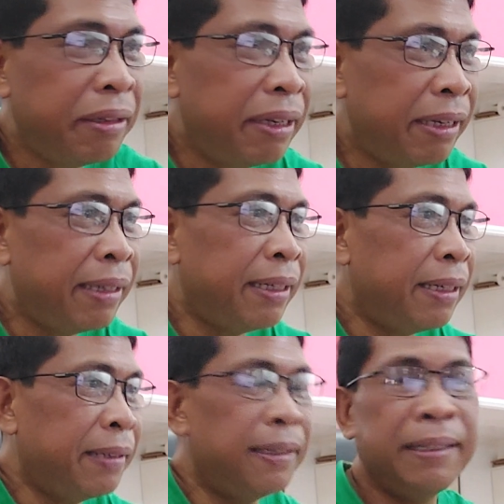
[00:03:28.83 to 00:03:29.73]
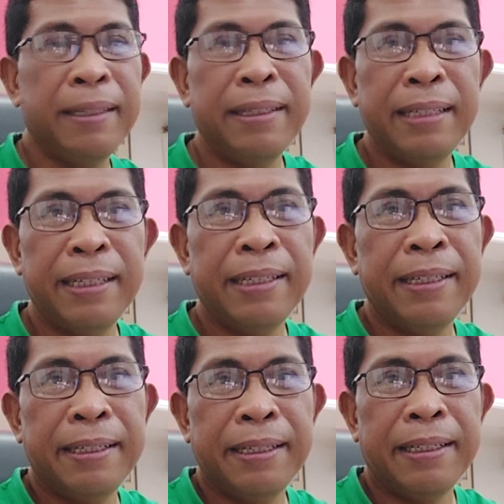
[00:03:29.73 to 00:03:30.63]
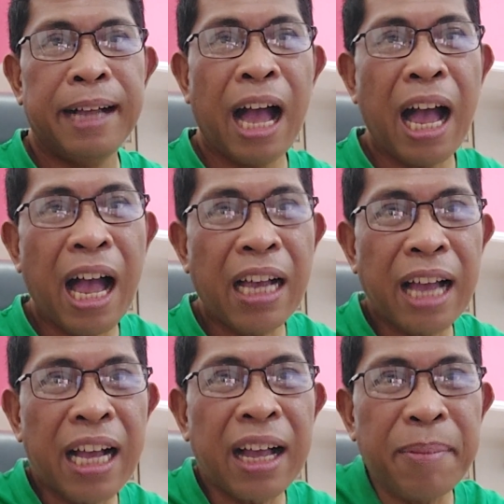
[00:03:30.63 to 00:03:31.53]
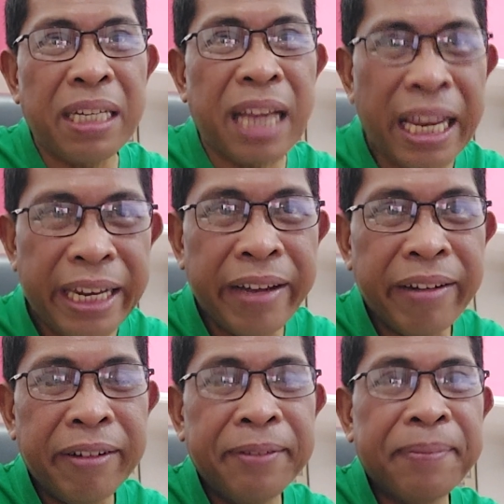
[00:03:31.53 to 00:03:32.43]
uh, ah, hahanga kami sa inyo.